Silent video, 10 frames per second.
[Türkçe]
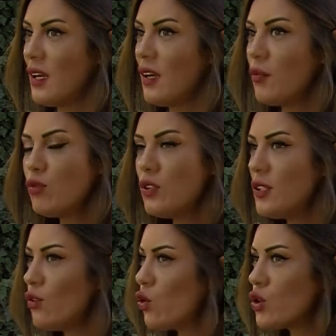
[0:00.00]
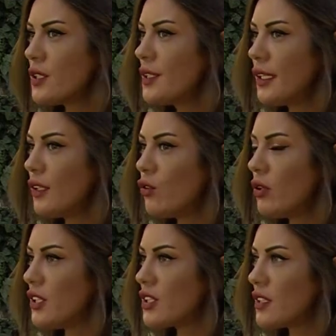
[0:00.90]
E bunların hoşlarına gidiyor
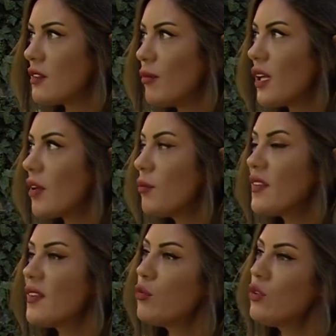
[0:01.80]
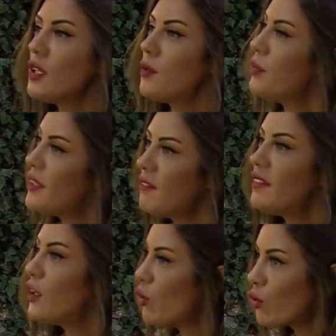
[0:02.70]
linç edilmek. E biz de bunlara prim
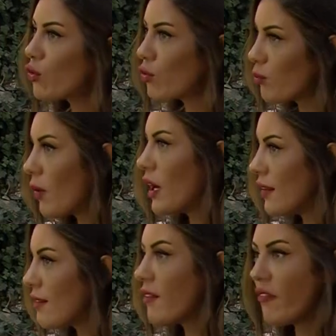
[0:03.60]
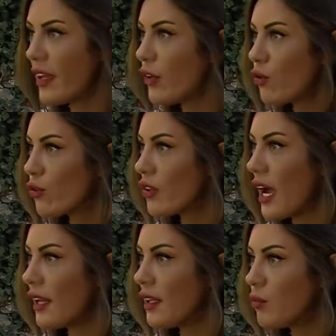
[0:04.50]
veriyoruz. Maalesef veriyoruz
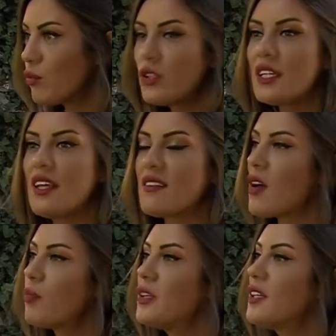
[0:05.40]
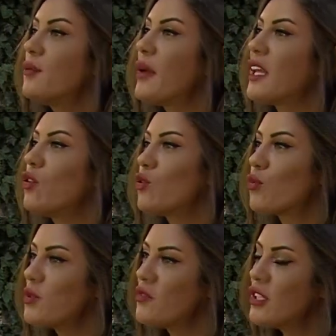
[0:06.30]
yani. Bunların hesaplarını bekliyoruz.
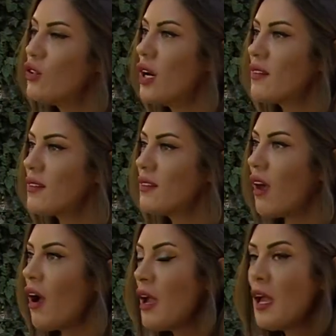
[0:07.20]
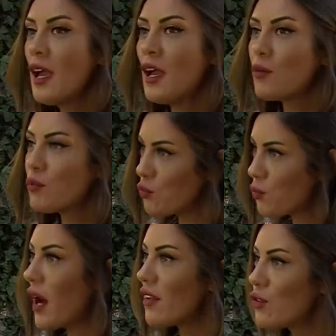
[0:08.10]
Bir video atsın da
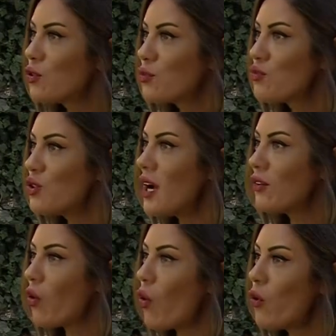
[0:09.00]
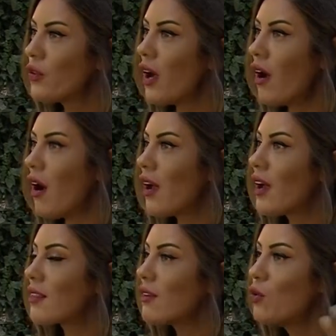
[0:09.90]
bazı yorumcular da orada
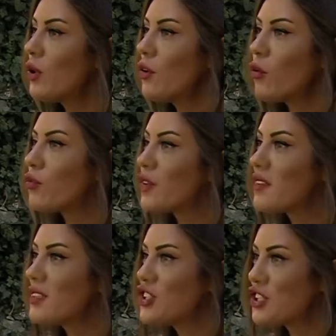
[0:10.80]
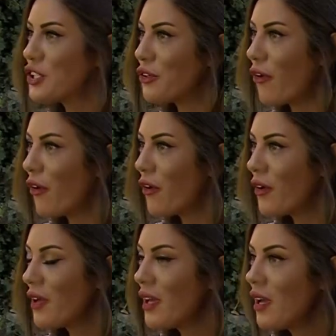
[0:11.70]
hayatta olan öfkesini çıkarıyor. Hı
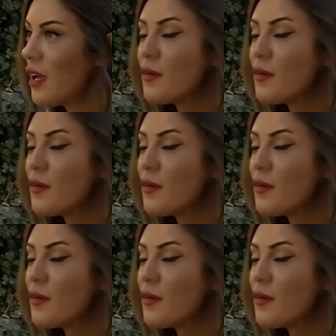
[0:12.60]
hı.